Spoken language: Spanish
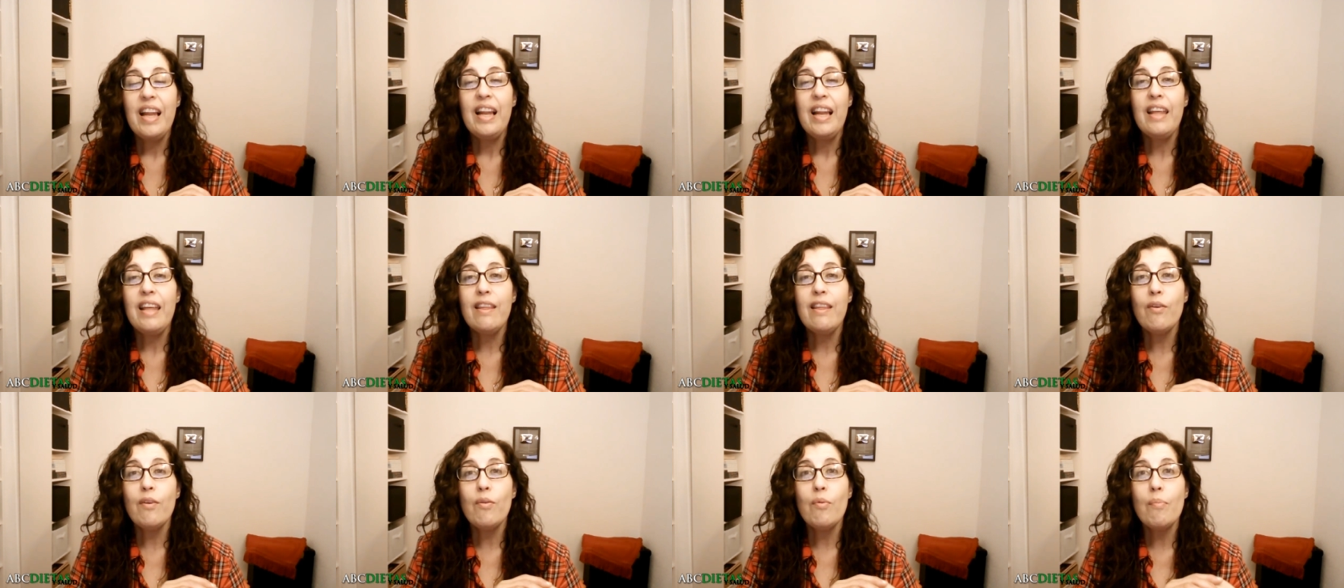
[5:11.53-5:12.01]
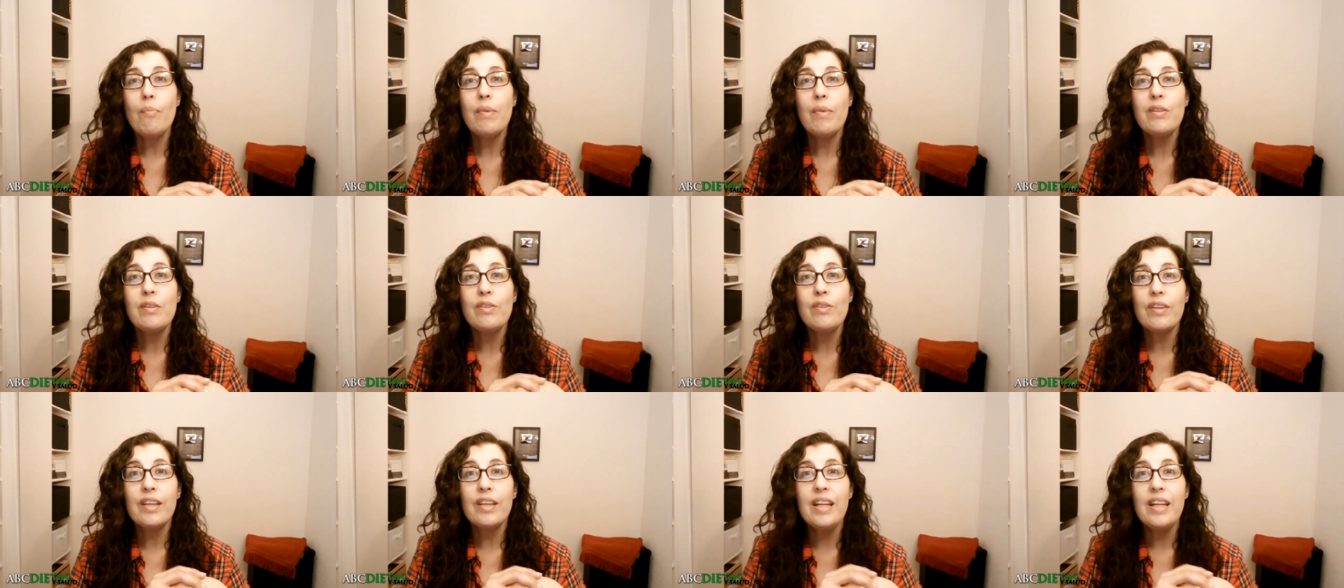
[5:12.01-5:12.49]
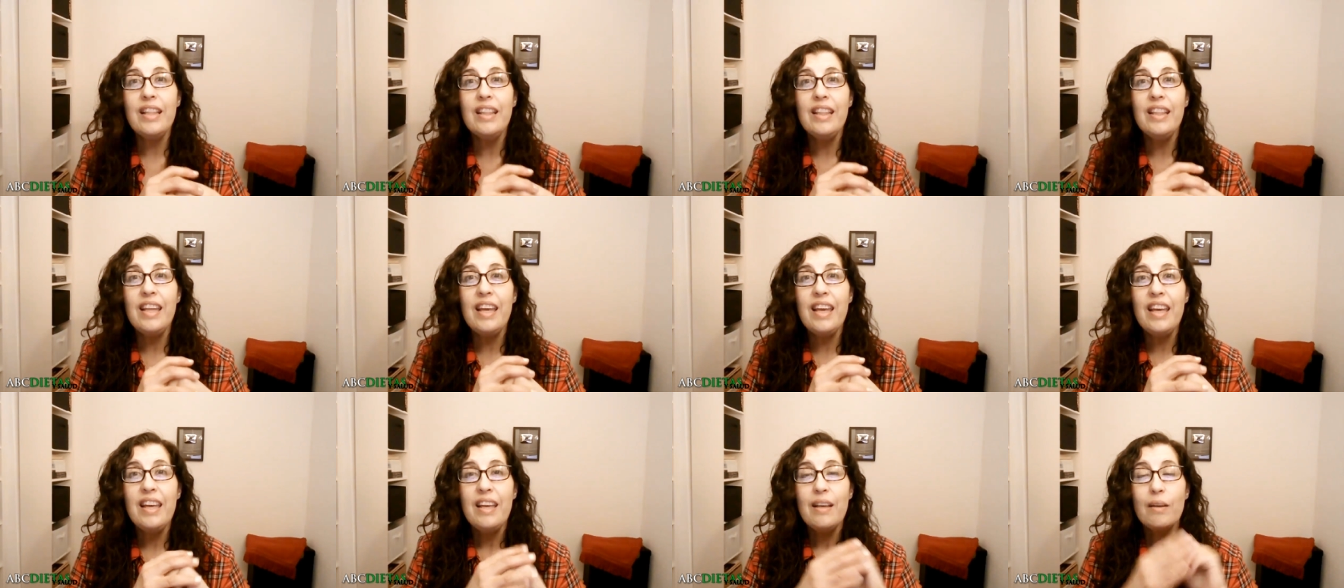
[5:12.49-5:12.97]
Les dejo un beso
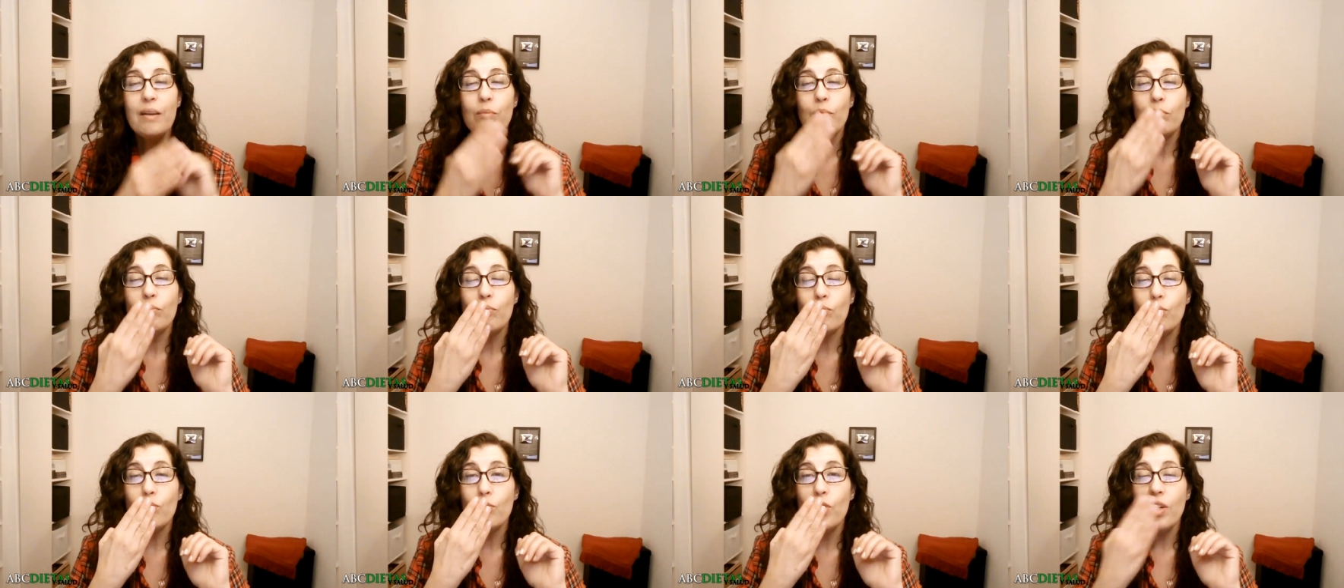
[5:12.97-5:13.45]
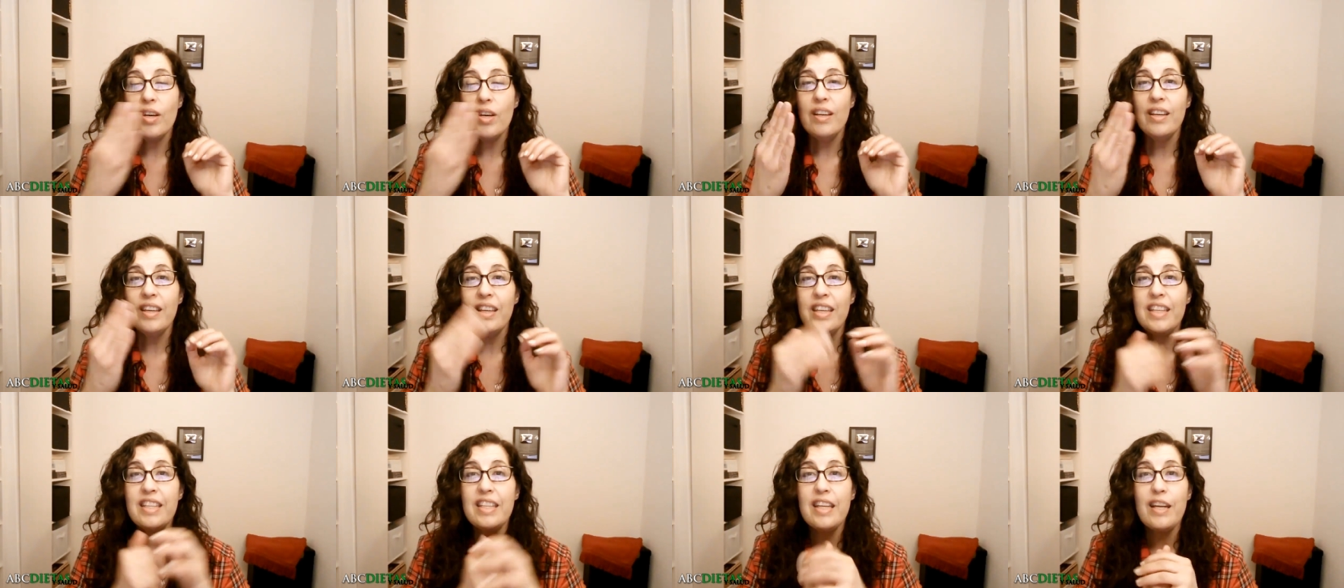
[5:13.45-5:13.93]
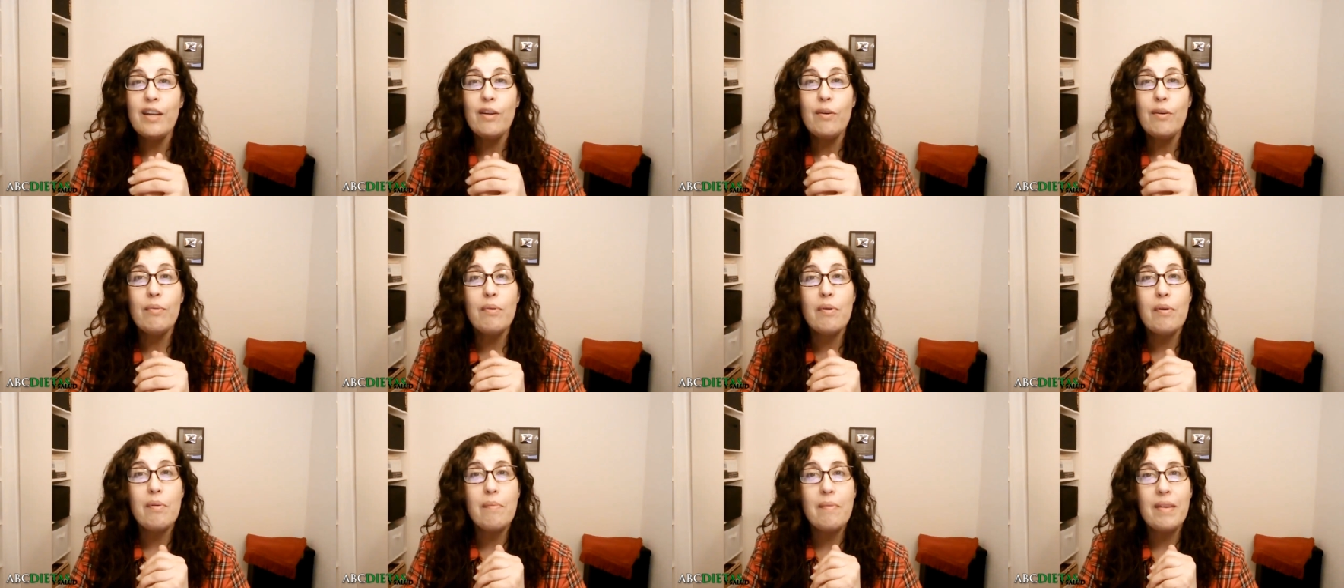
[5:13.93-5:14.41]
grande y ya
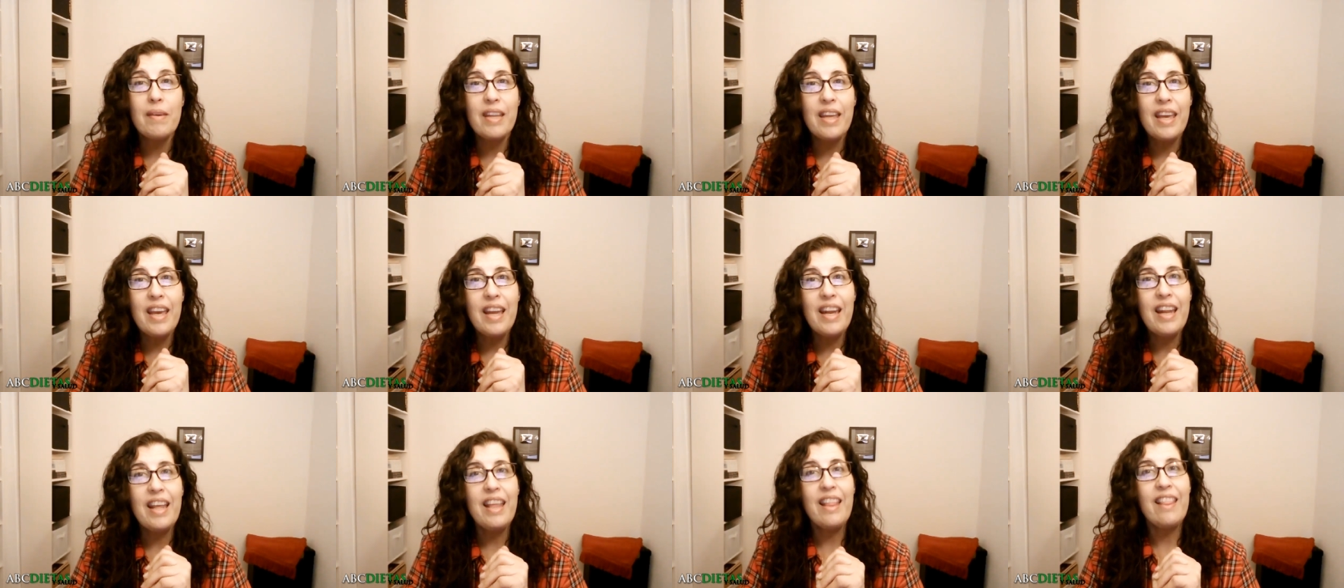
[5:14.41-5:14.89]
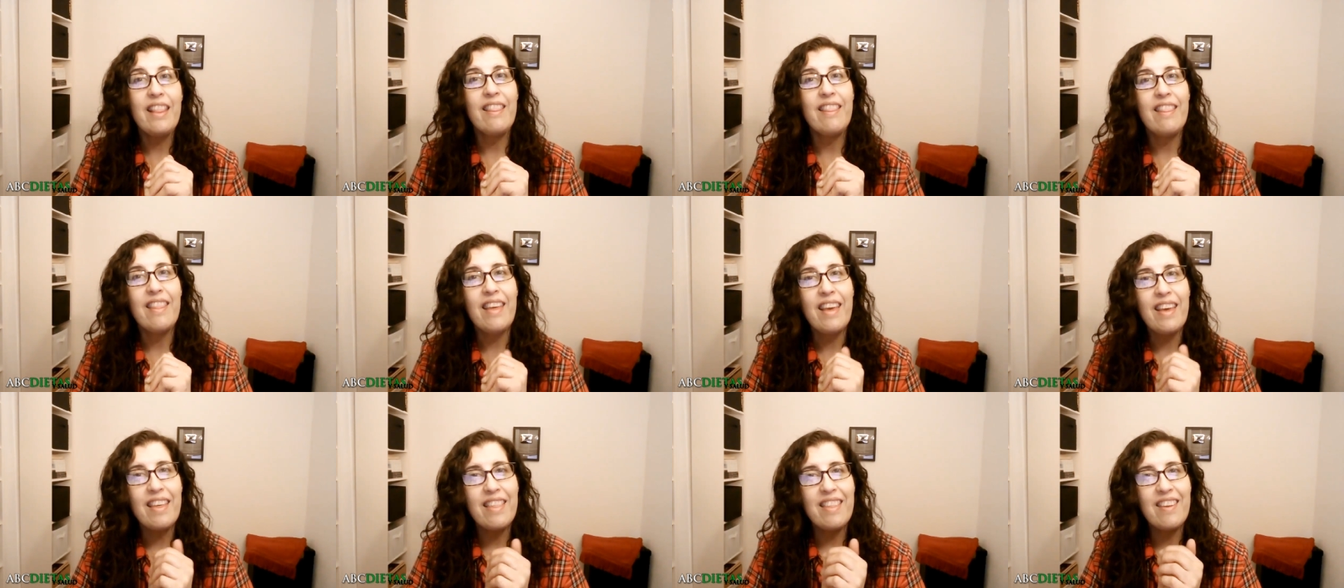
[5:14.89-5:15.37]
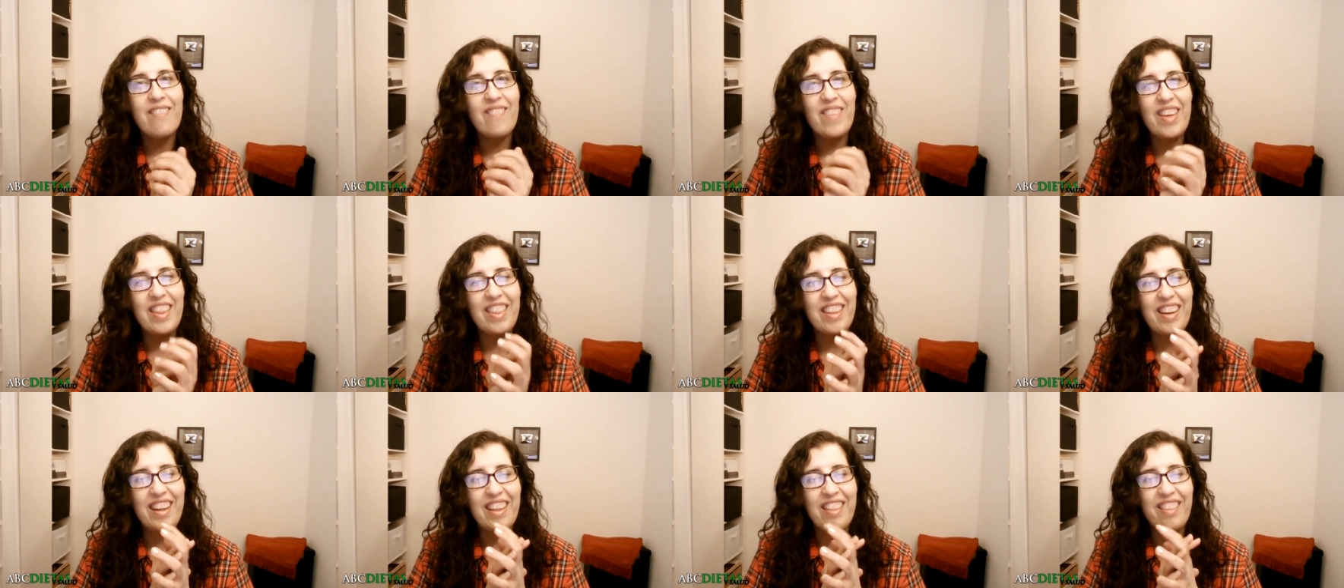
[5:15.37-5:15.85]
nos vemos mañana desde
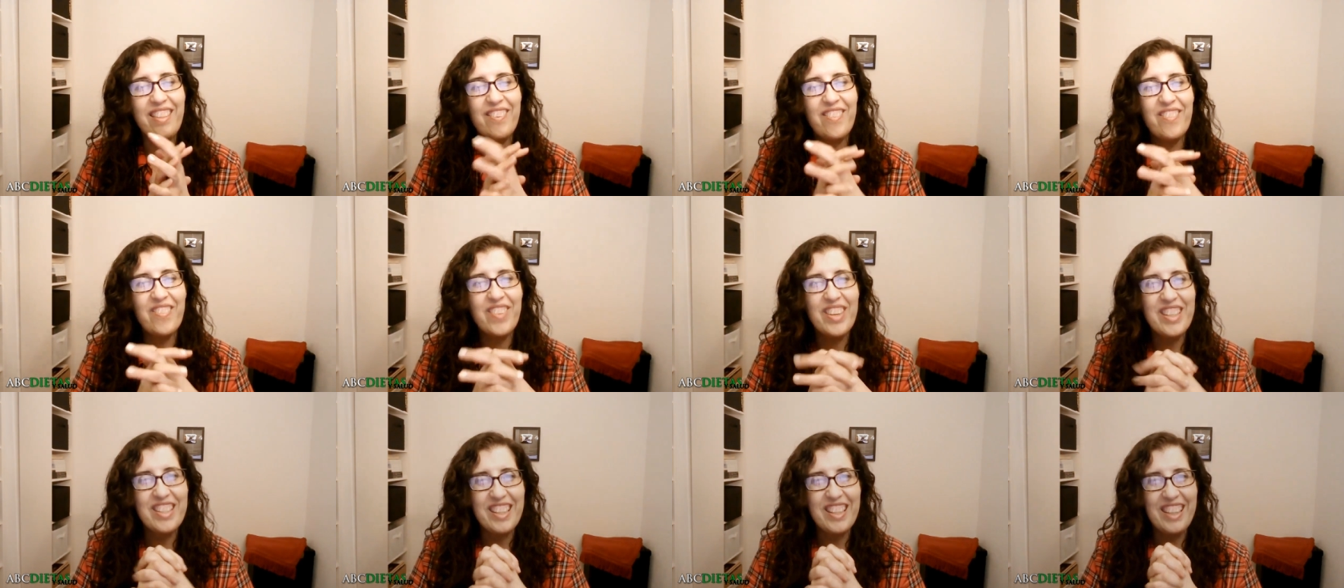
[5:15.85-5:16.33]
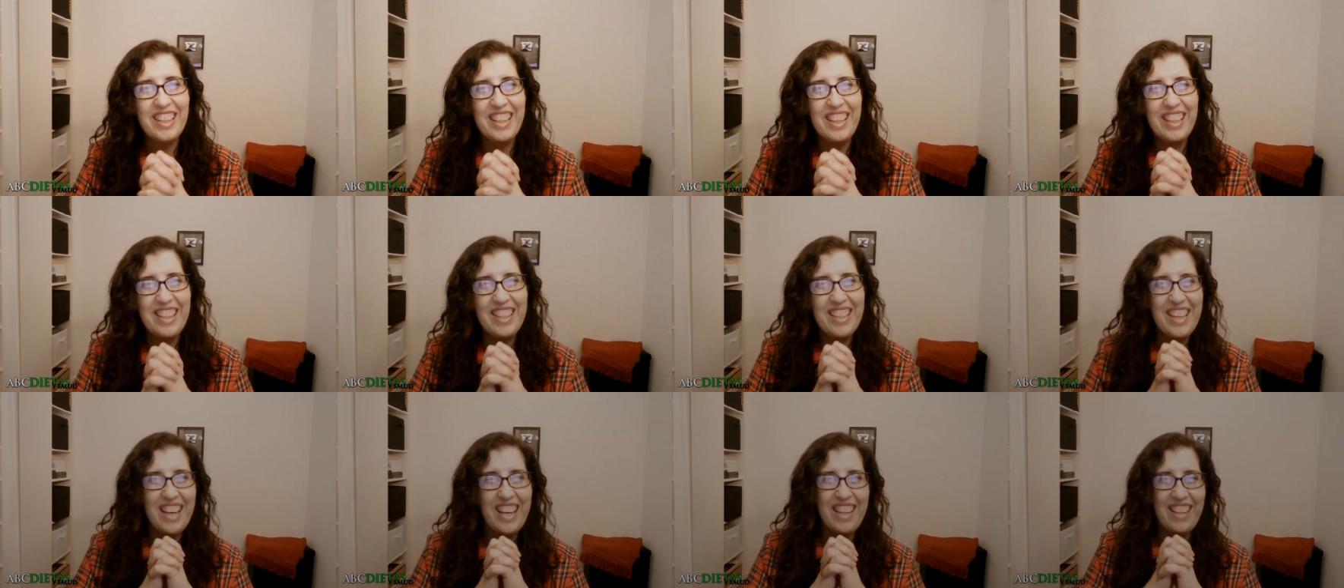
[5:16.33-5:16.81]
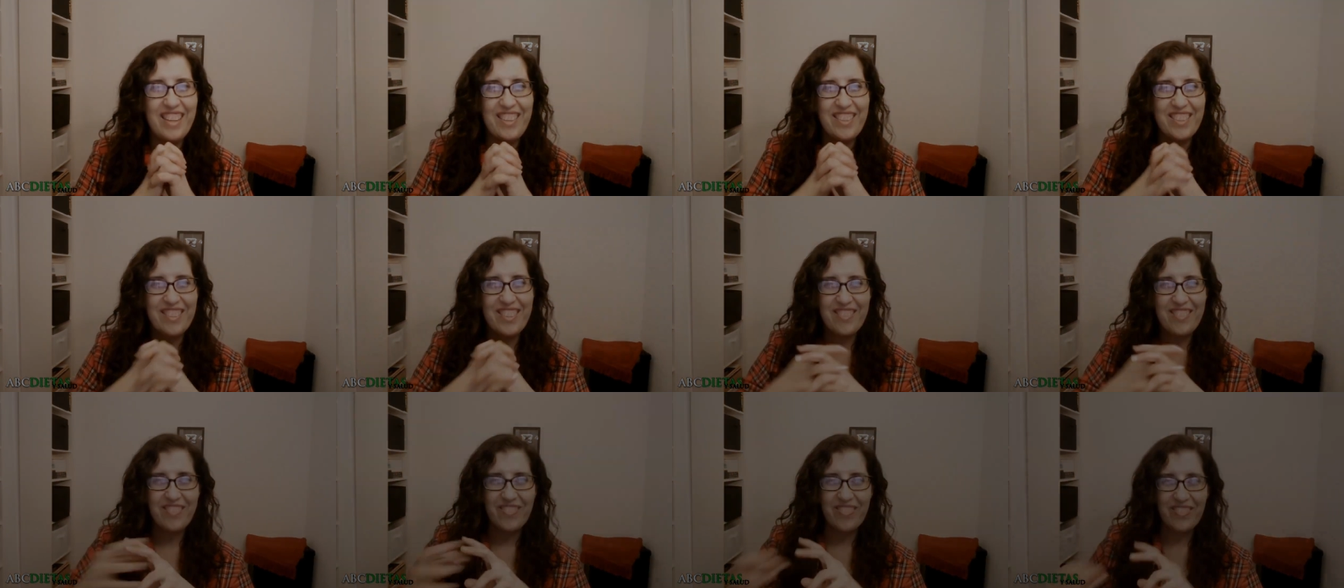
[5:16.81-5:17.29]
Madrid. Un besote.
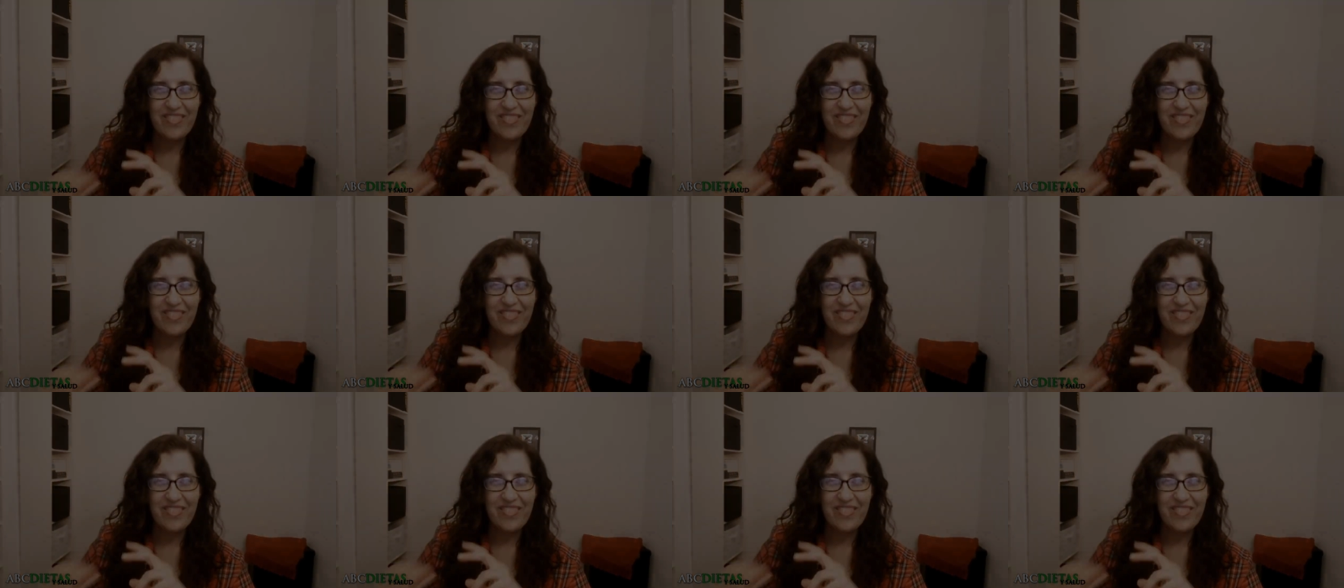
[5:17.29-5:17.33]
Adiós.